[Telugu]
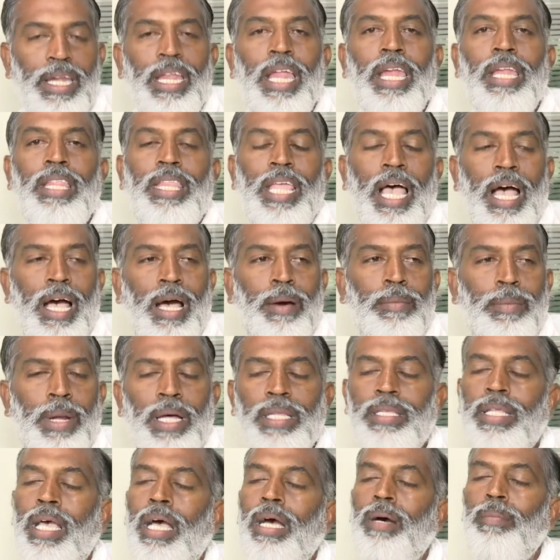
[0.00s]
నేను త్యాగం
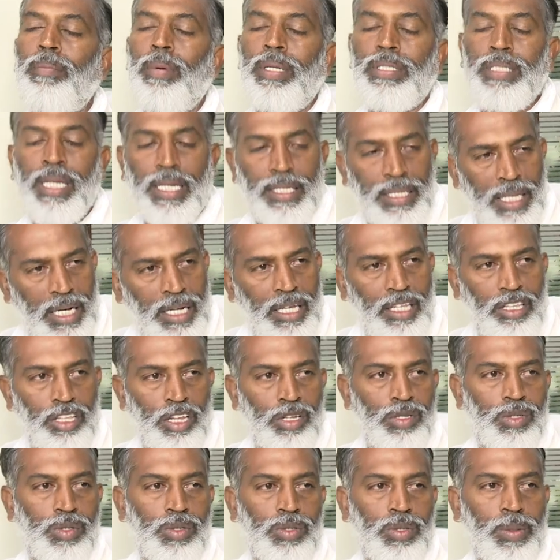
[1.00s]
నా త్యాగం ప్రజలందరికీ
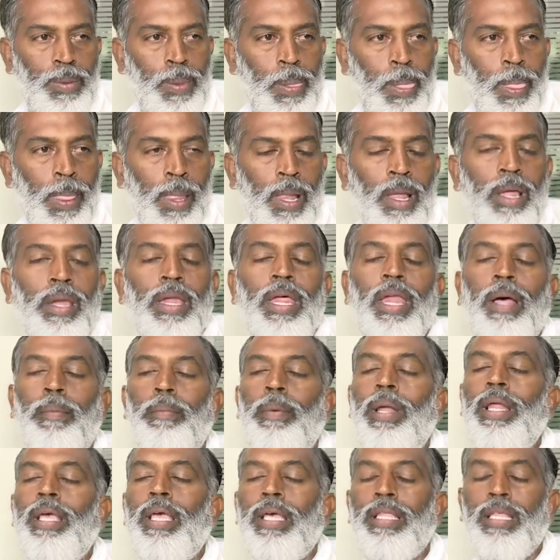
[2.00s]
తెలుసు నేను
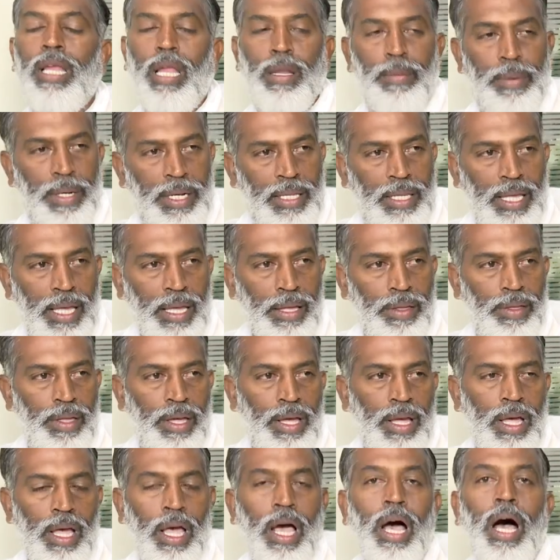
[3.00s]
అమ్మల కేంద్రాలు పెడితే
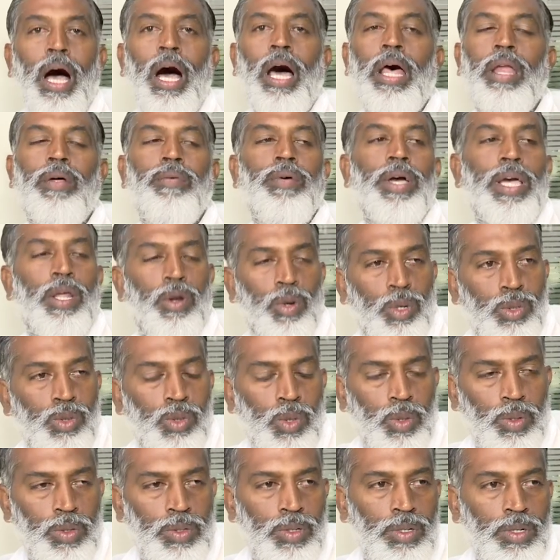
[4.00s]
అరవై
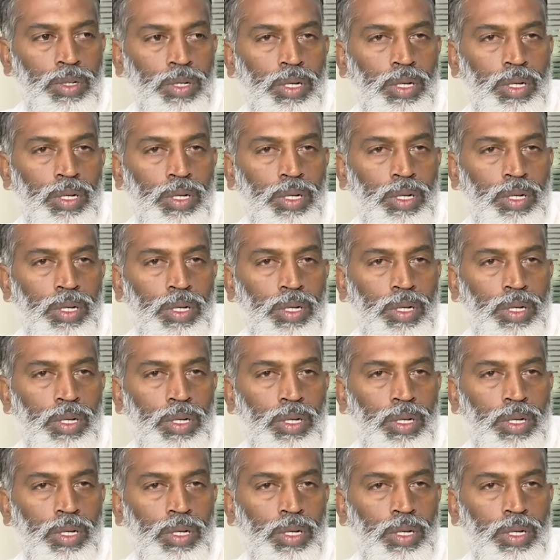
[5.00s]
రోజులు